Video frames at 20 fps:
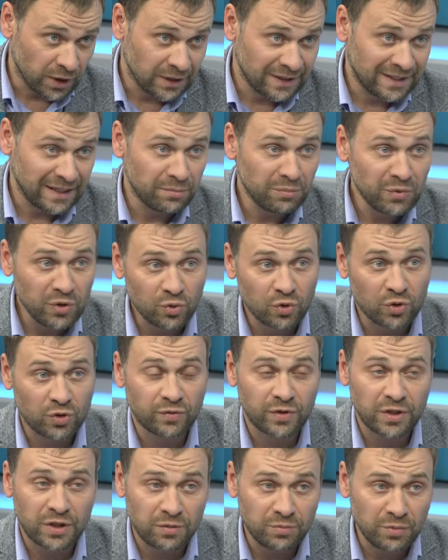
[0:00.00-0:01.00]
До минус
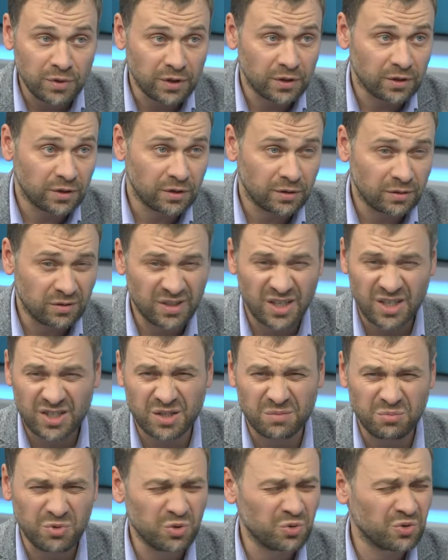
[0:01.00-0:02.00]
8,
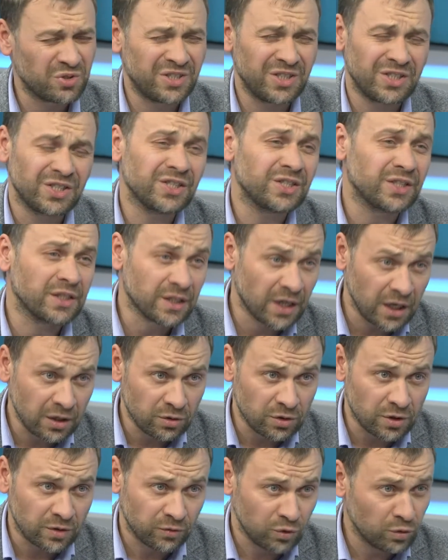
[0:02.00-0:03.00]
даже минус 10
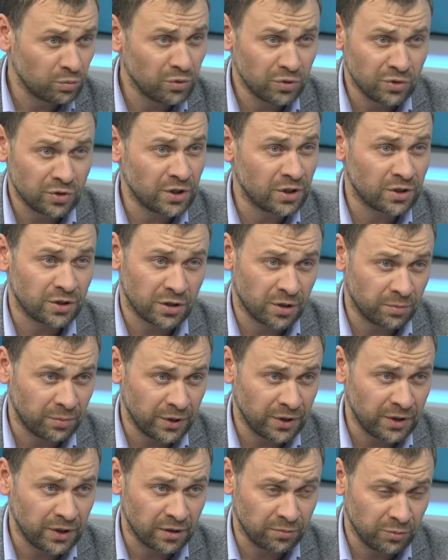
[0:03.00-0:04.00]
градусов, ну, минус 10 это
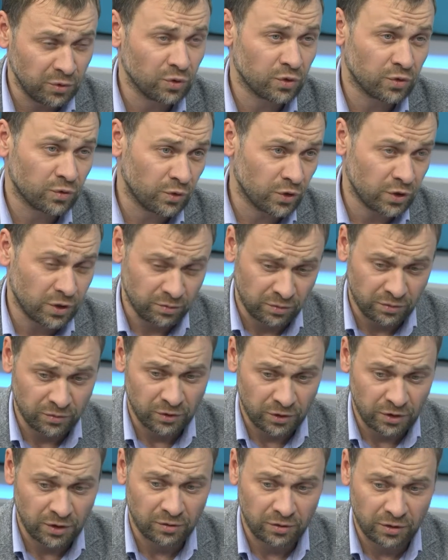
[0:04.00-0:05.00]
предел, минус 8
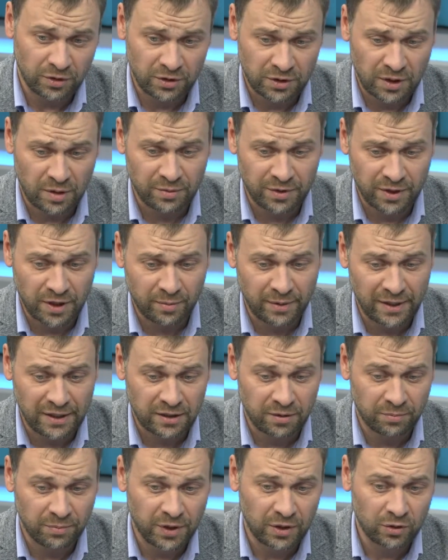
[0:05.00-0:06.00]
вот, это вот самая нормальная
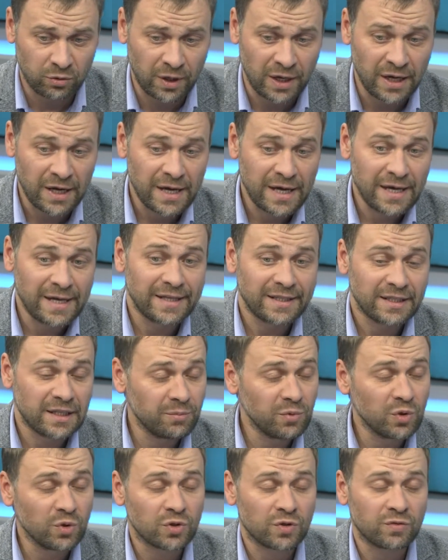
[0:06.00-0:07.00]
температура, до
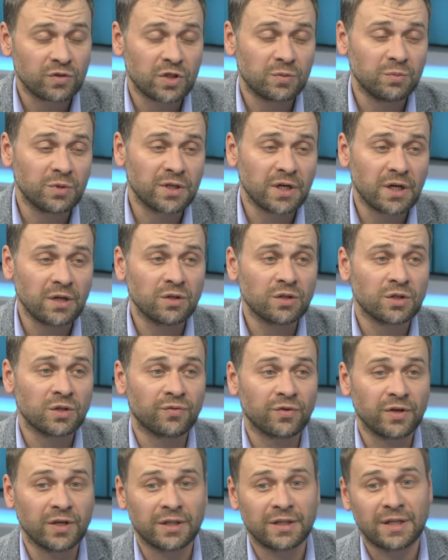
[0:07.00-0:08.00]
минус 8
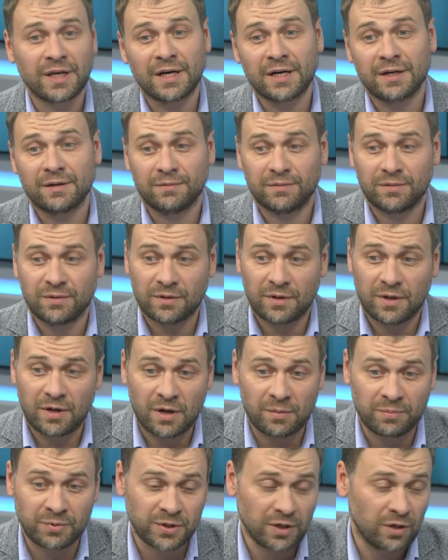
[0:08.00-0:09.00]
градусов это
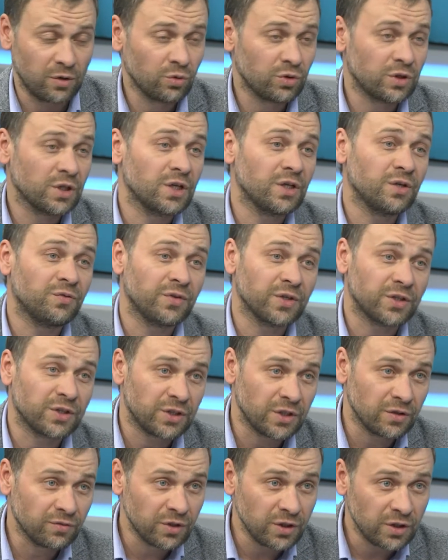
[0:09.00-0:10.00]
абсолютно
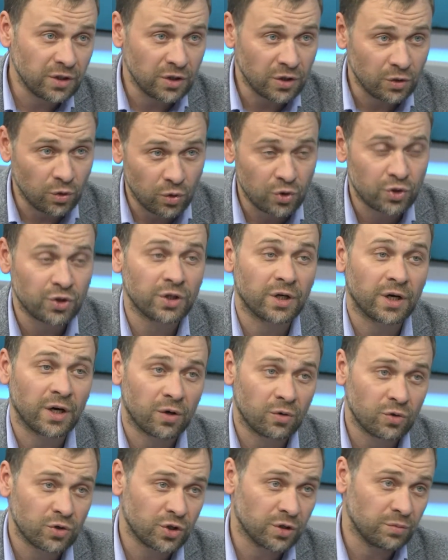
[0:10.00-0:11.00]
эффективный и очень
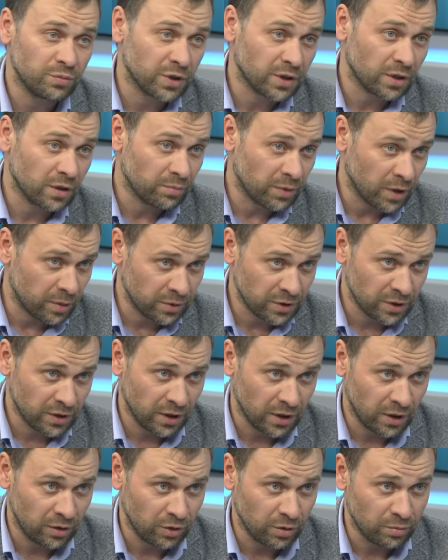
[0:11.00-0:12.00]
хороший метод борьбы с
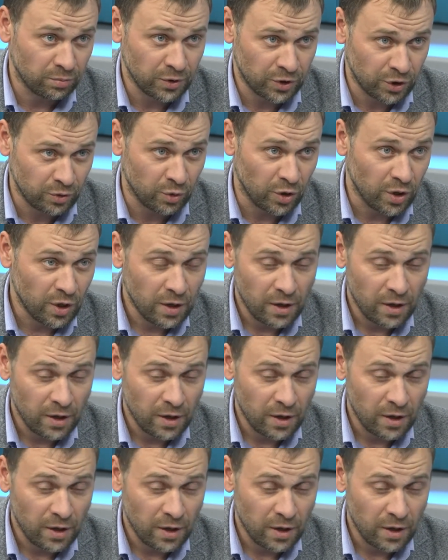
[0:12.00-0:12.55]
гололедом. Почему?